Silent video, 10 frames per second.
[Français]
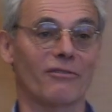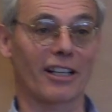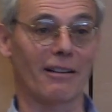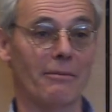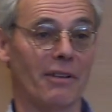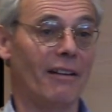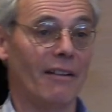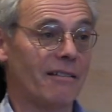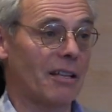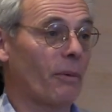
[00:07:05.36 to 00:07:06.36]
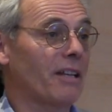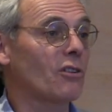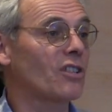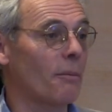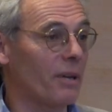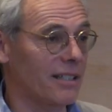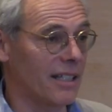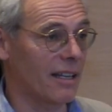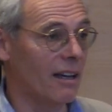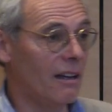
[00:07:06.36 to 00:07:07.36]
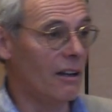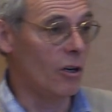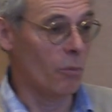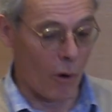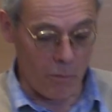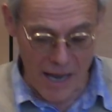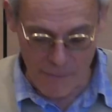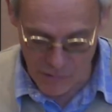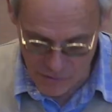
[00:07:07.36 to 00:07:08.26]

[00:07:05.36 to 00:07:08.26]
ça fait quand même, c'est presque sympathique. Le problème,